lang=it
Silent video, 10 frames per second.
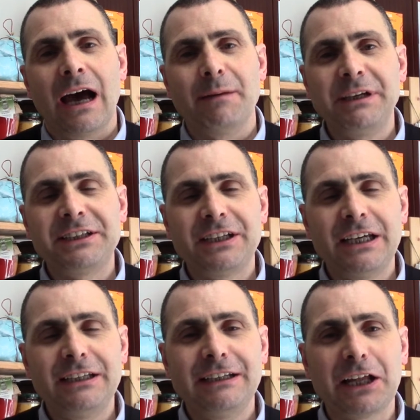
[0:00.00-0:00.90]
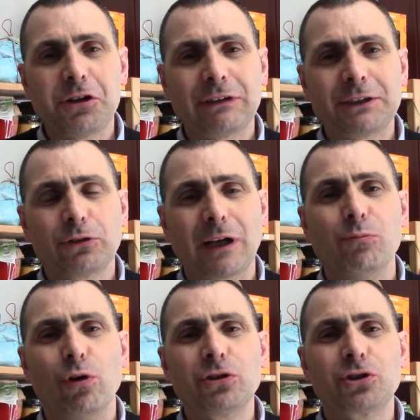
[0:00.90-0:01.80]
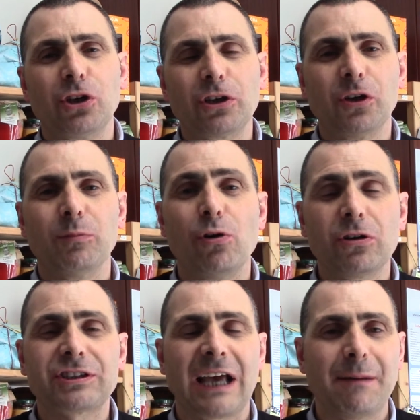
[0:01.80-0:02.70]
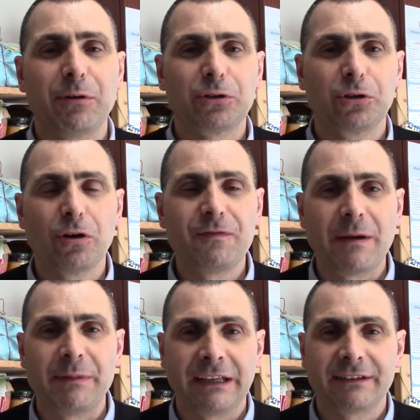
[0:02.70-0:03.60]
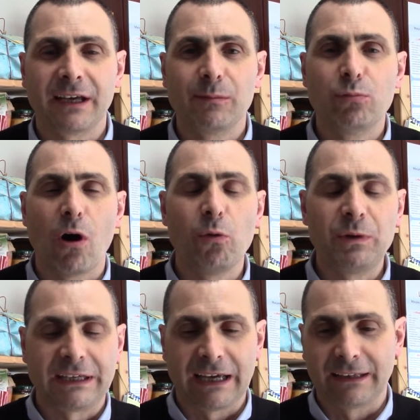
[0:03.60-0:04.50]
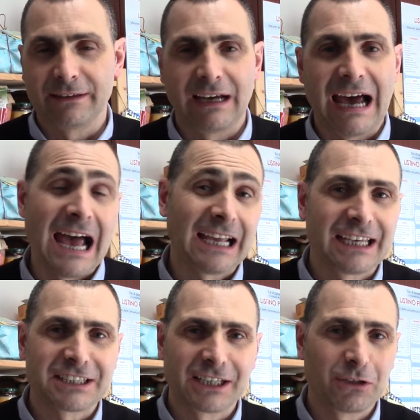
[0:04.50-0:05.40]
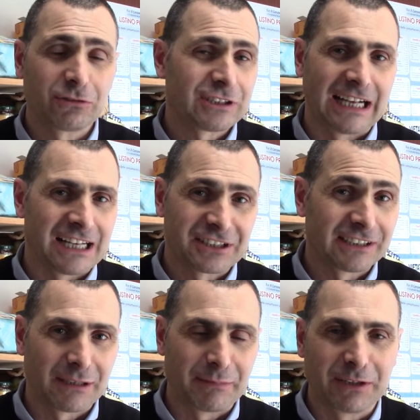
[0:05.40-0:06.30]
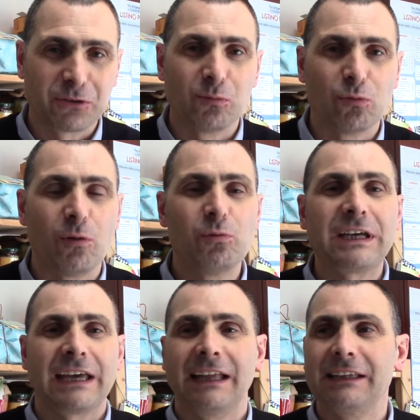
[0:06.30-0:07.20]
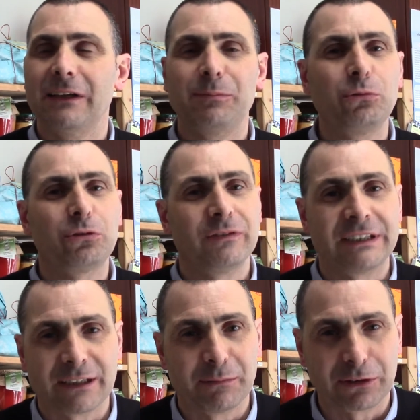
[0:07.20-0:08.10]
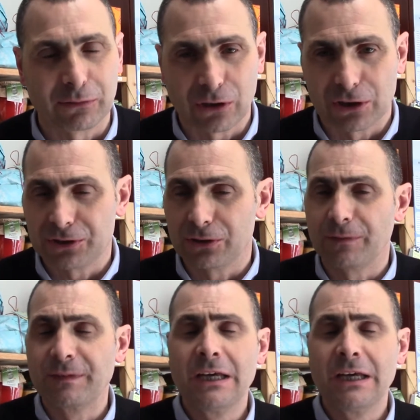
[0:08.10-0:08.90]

Amici di Network Cazzura, buongiorno, buon sabato ed ovviamente buon weekend, anche se non sarà certamente un buon weekend dal punto di vista meteorologico.